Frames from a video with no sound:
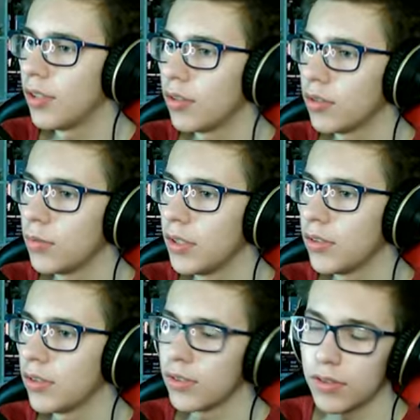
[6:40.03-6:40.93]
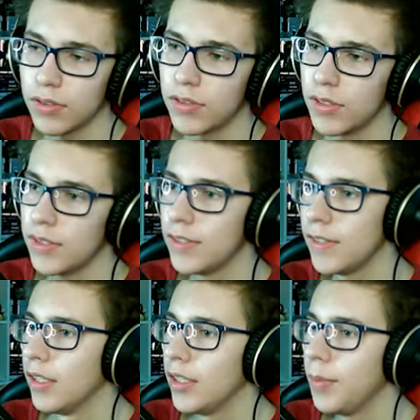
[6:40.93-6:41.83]
rozumiecie o co chodzi
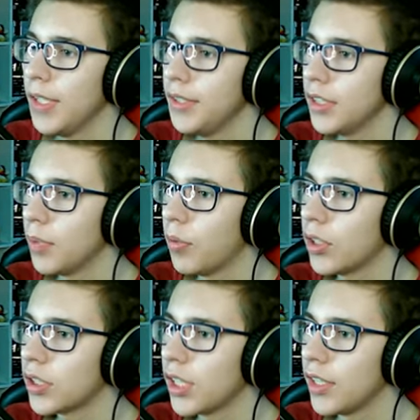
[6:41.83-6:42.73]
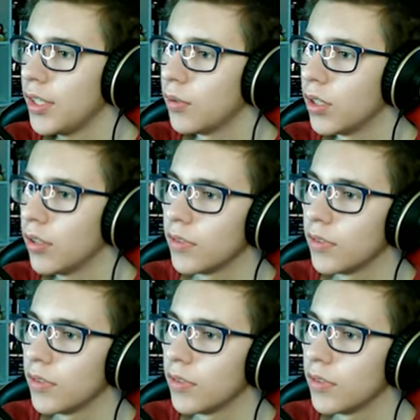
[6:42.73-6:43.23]
i... I mięcie się pokrzaniło,